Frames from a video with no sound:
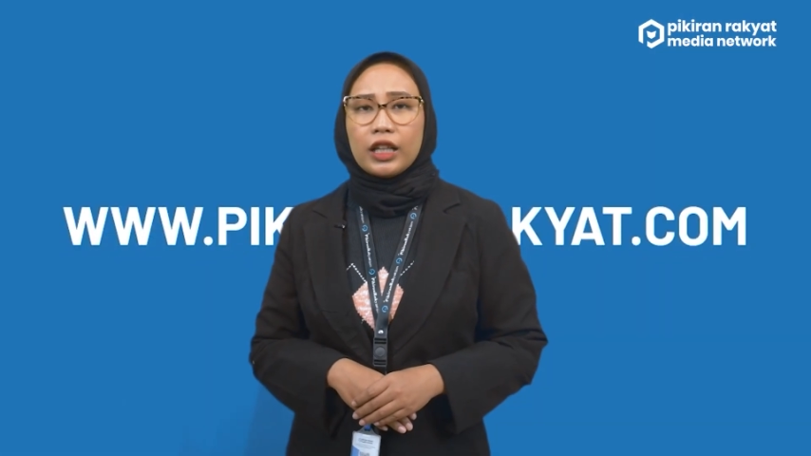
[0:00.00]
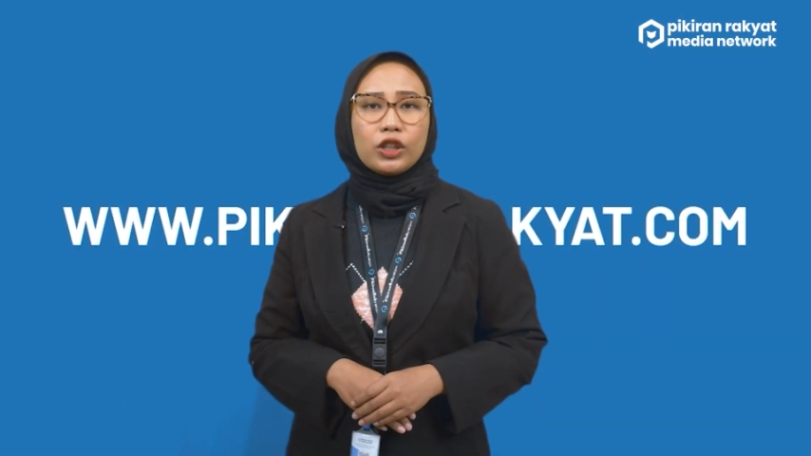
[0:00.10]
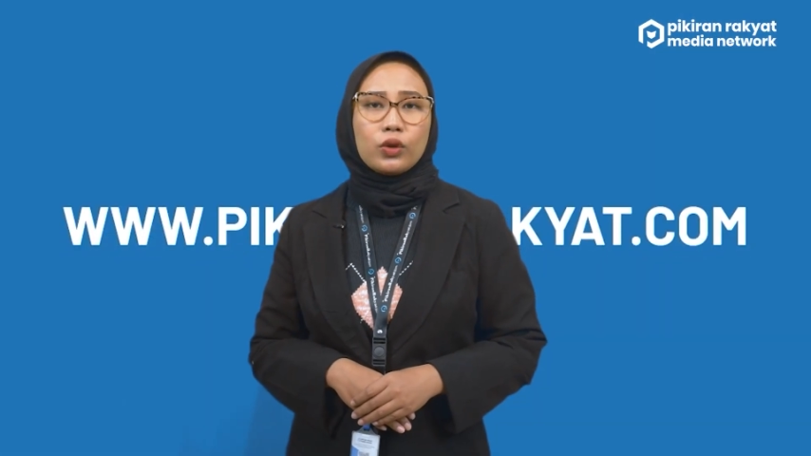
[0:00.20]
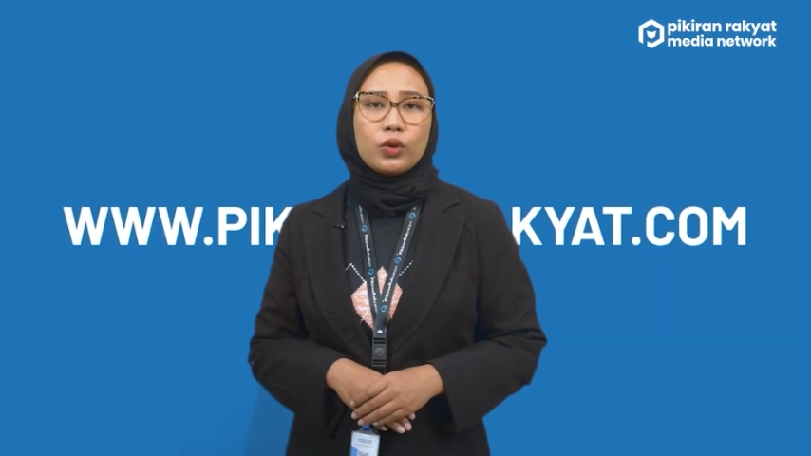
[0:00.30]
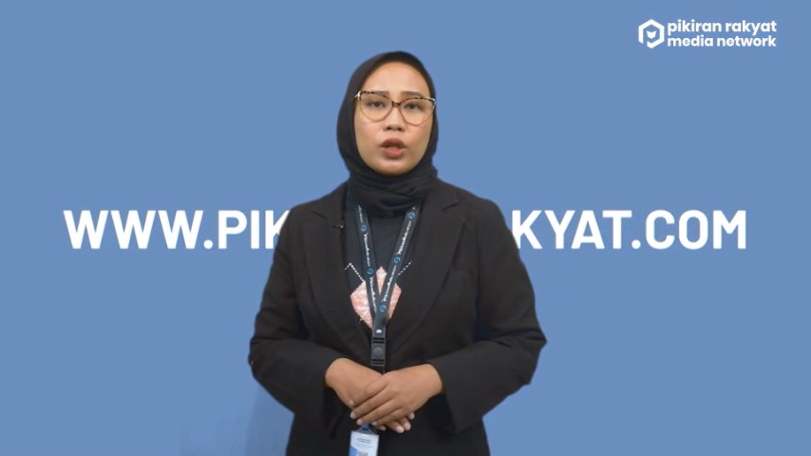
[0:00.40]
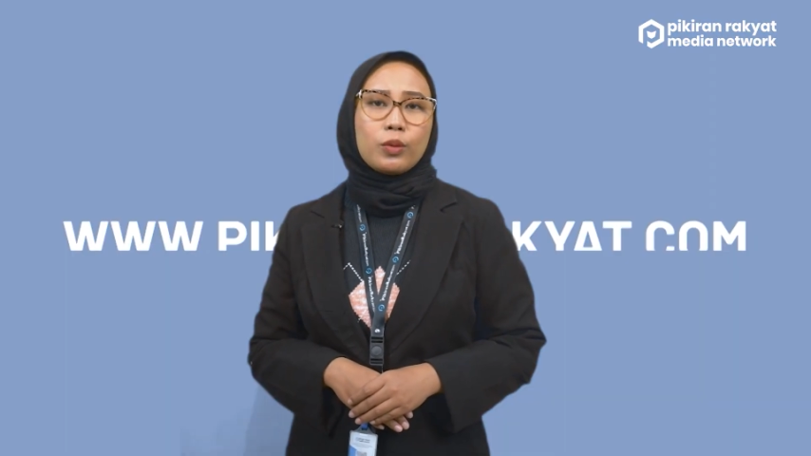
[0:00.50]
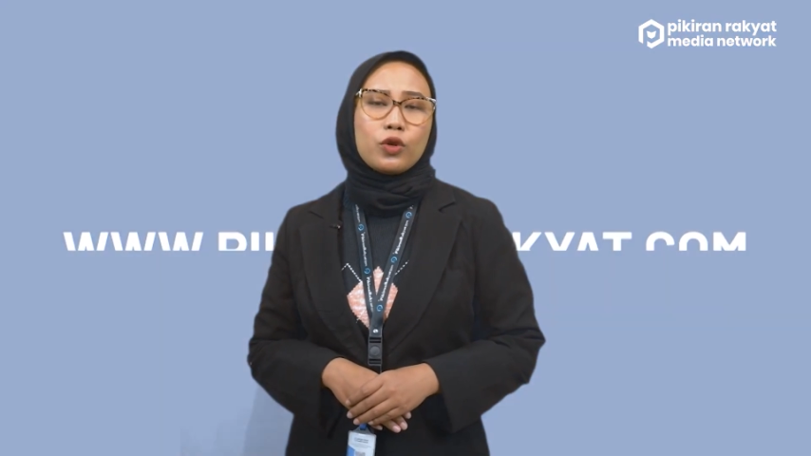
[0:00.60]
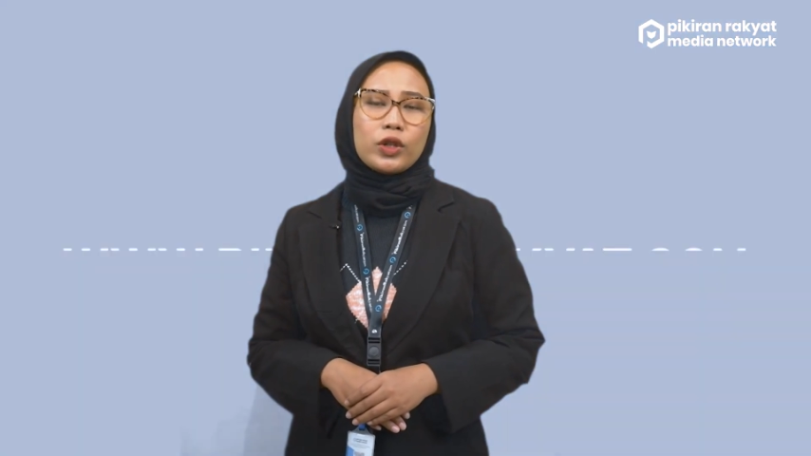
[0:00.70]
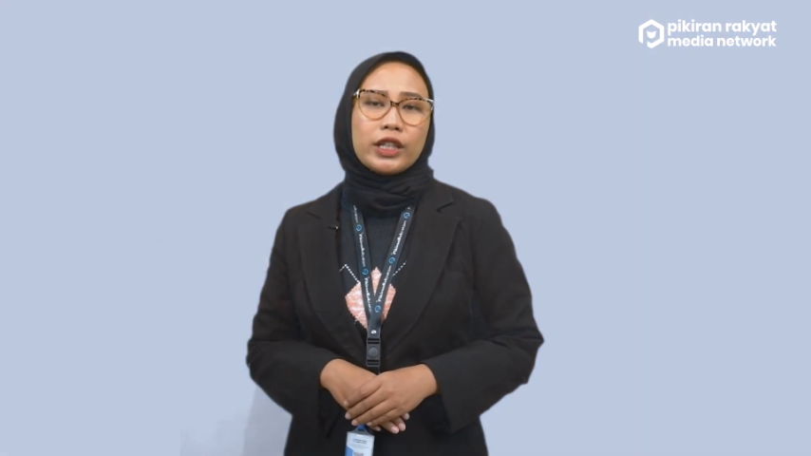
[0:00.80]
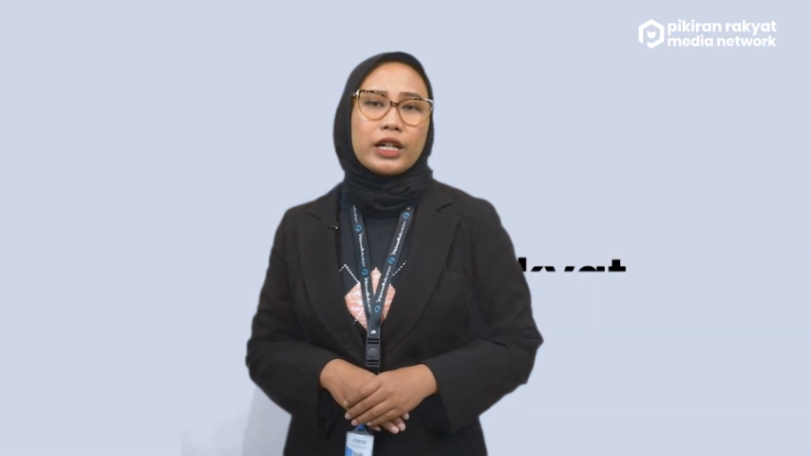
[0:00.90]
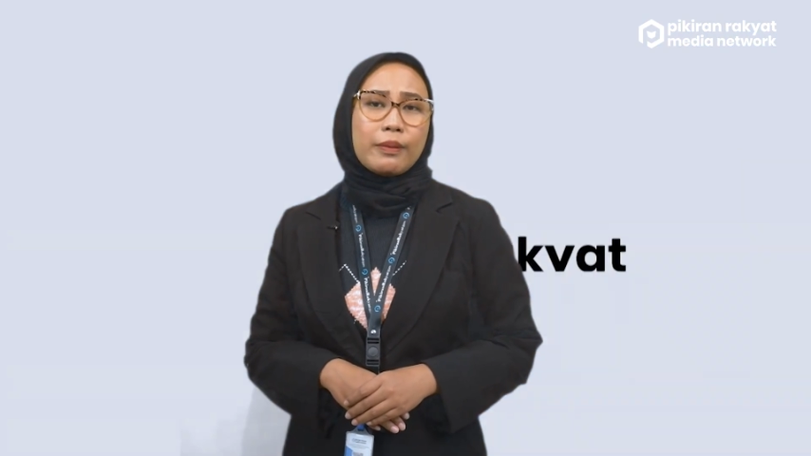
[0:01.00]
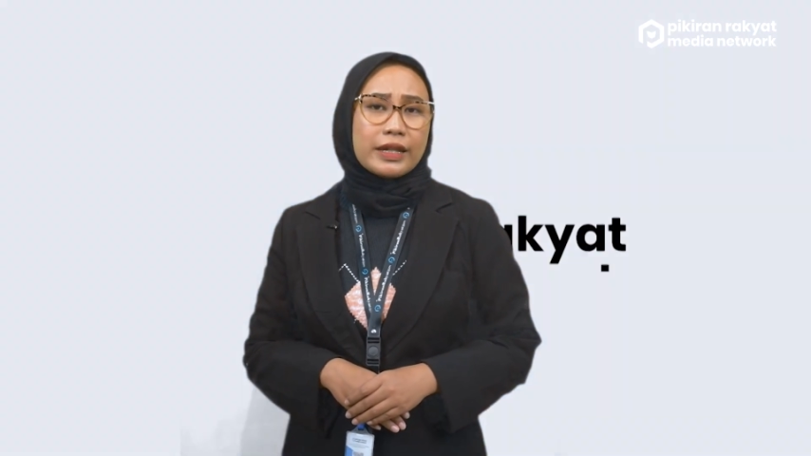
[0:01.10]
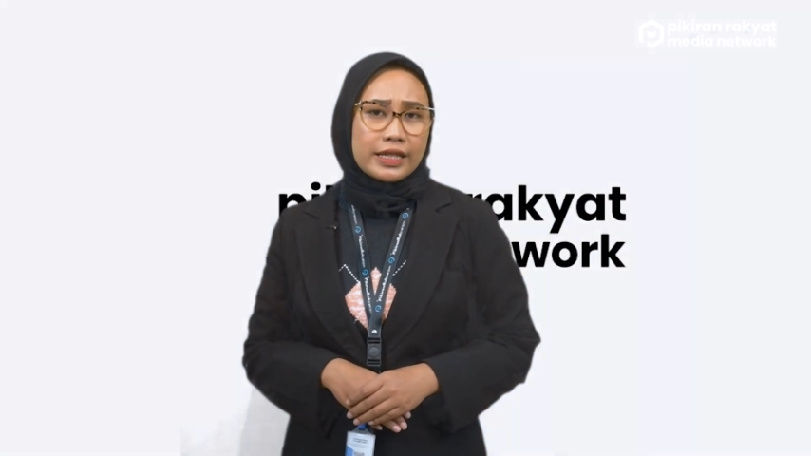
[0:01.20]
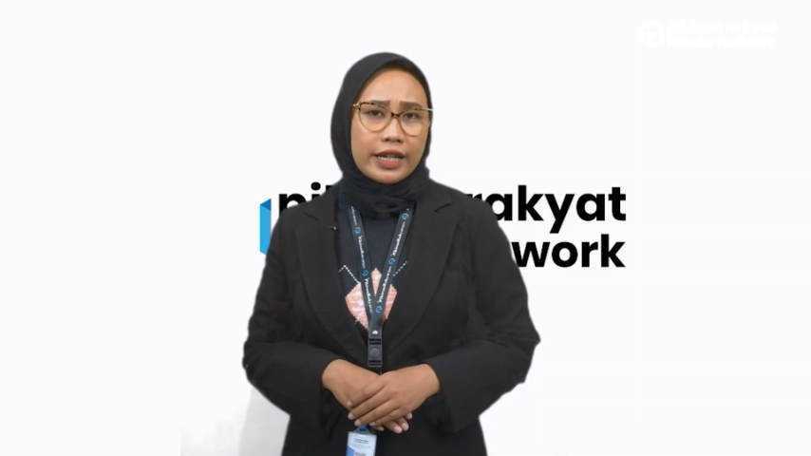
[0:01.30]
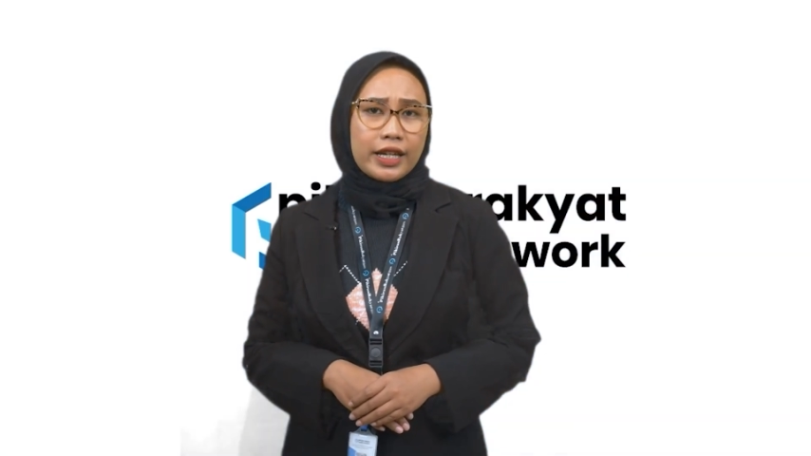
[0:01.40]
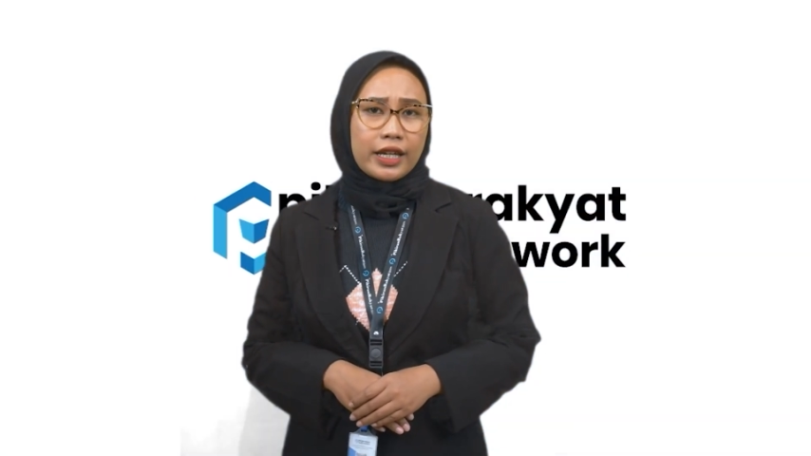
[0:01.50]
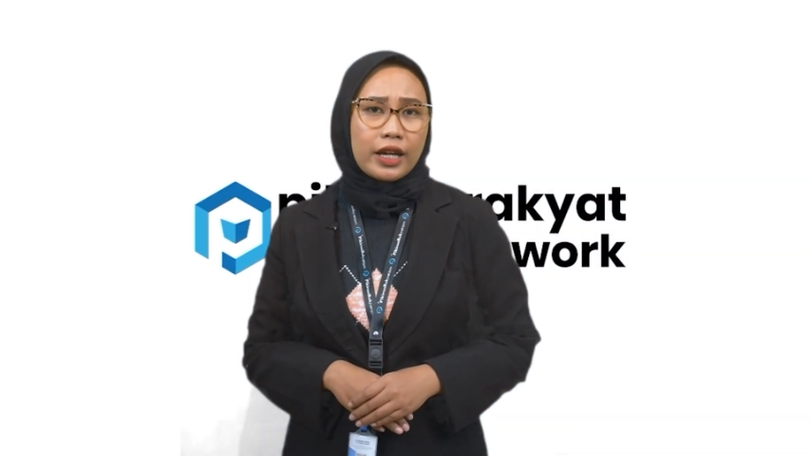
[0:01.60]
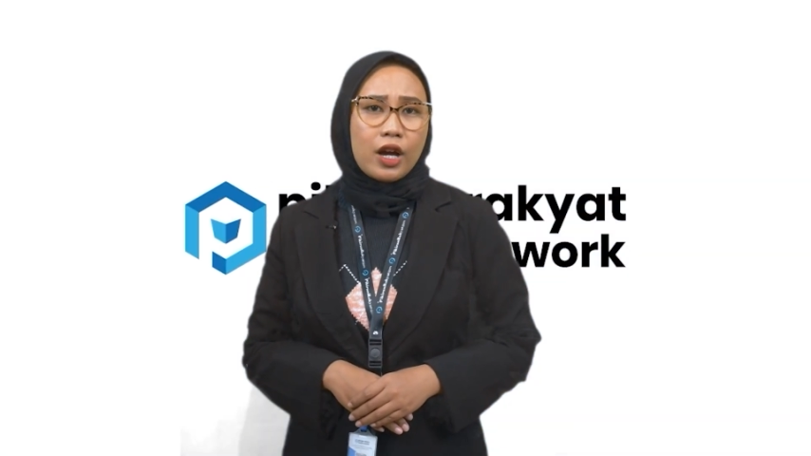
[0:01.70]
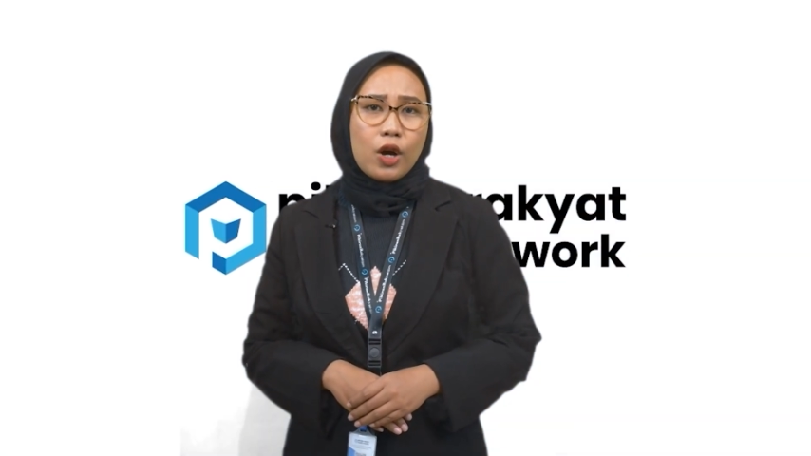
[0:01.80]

atau 2023 Masehi,